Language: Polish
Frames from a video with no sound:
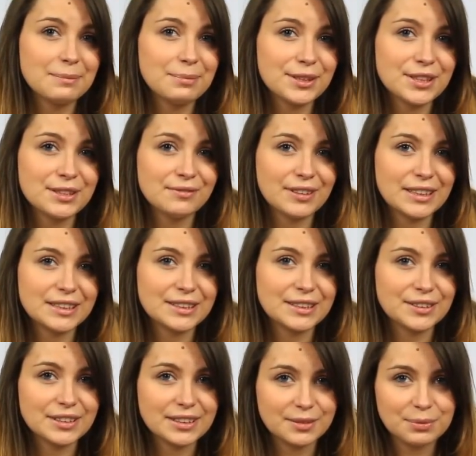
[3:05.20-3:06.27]
Zapraszam Was
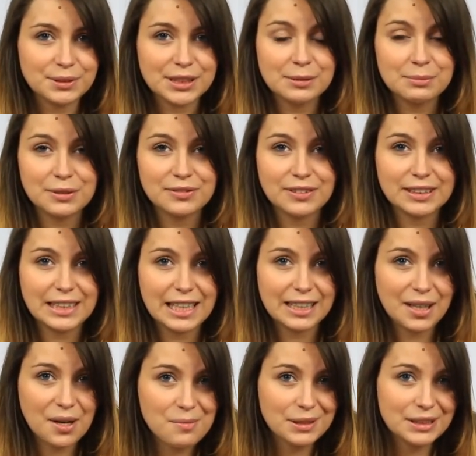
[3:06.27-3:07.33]
do
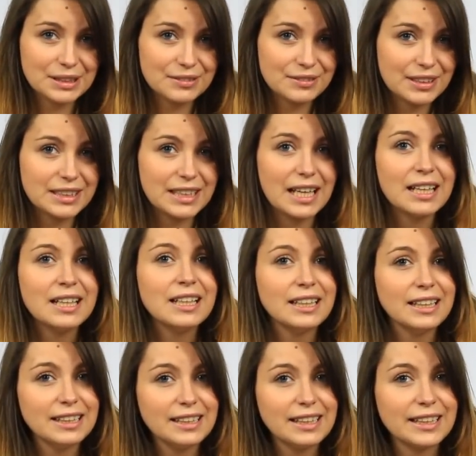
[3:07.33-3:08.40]
subskrybowania, komentowania
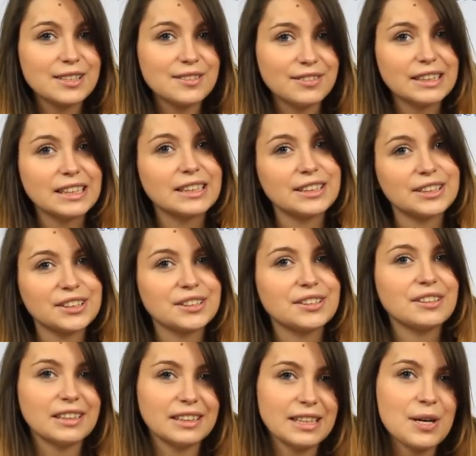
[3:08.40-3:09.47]
i lajkowania
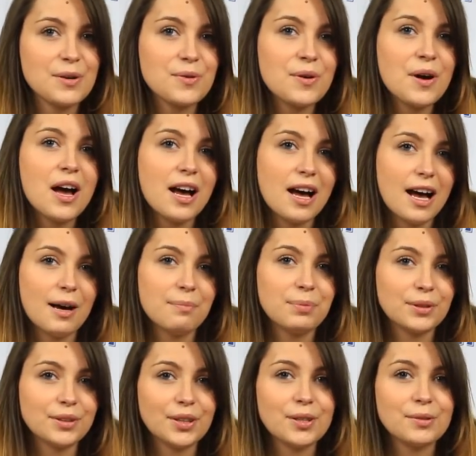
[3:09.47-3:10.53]
naszego kanału, a
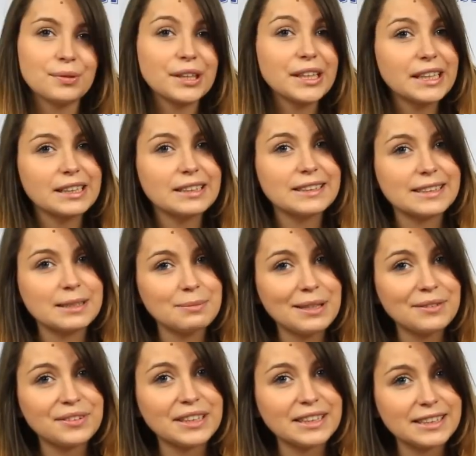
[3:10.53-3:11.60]
po tą i inne
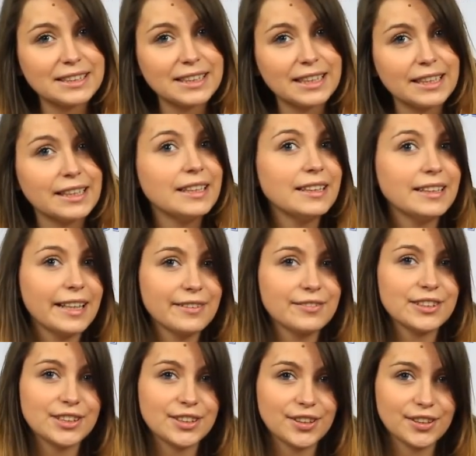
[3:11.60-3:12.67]
zabawki z serii
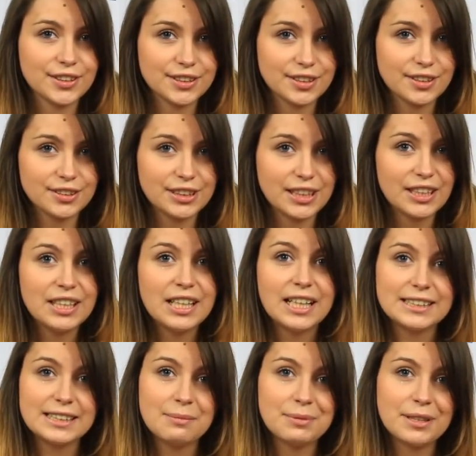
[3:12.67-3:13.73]
Jej Wysokość Zosia
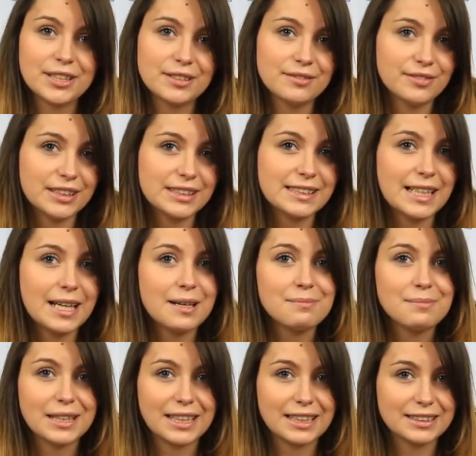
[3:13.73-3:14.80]
zapraszam Was na
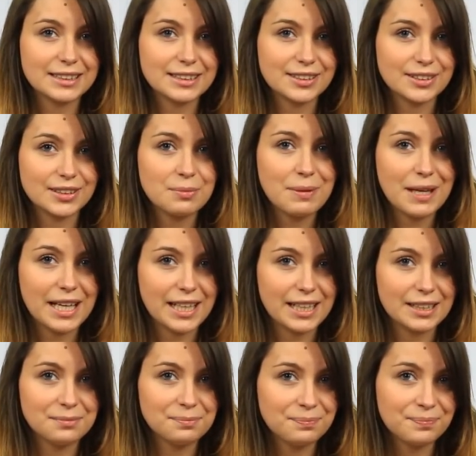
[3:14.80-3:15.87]

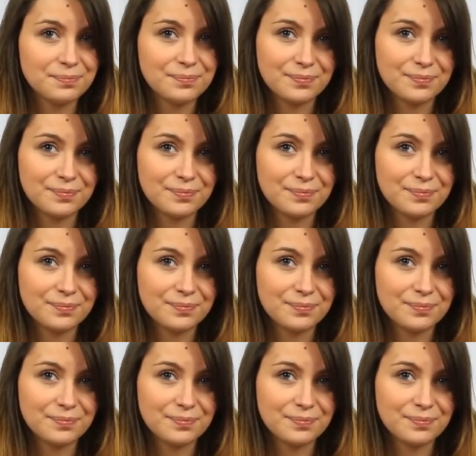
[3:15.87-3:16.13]
megadyskont.pl.